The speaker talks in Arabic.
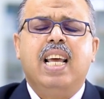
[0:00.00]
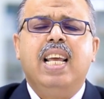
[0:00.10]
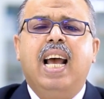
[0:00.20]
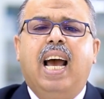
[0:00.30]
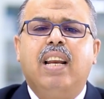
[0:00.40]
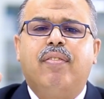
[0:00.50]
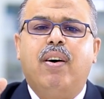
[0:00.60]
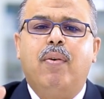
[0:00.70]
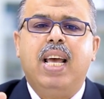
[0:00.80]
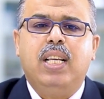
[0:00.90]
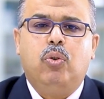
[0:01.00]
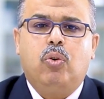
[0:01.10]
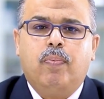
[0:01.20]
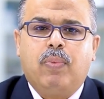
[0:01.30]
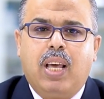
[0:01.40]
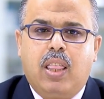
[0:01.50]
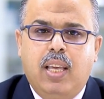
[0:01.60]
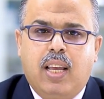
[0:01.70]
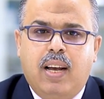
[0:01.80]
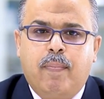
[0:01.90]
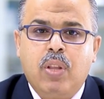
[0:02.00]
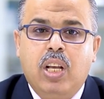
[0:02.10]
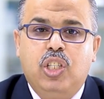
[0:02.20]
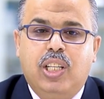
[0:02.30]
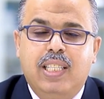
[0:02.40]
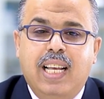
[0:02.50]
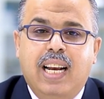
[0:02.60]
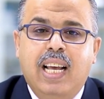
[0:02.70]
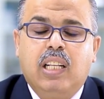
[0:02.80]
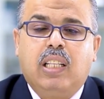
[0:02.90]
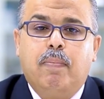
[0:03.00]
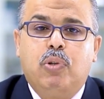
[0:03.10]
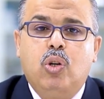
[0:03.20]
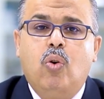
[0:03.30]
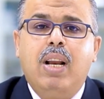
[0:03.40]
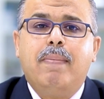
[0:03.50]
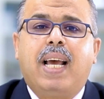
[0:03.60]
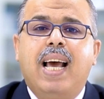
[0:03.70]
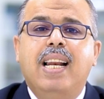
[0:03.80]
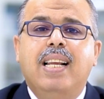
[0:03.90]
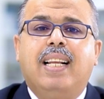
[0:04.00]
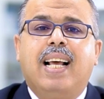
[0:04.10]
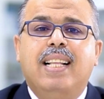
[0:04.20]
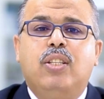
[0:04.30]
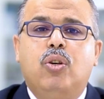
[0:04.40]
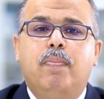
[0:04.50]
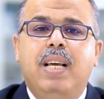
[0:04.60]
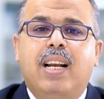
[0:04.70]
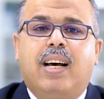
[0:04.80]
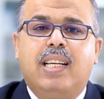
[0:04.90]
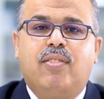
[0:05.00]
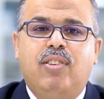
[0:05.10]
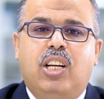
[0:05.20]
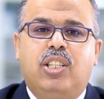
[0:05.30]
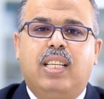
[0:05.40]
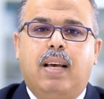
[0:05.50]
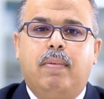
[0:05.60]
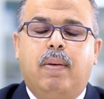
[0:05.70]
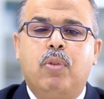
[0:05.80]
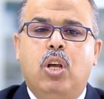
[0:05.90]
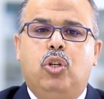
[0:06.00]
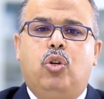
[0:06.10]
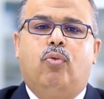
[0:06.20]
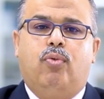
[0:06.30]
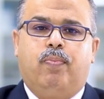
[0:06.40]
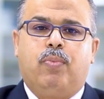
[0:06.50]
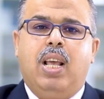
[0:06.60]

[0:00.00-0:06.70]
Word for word: يعني فوائده كثيرة جدا طب شو اللي بيخلي الكالسيوم ينقص في أجسامنا شوفوا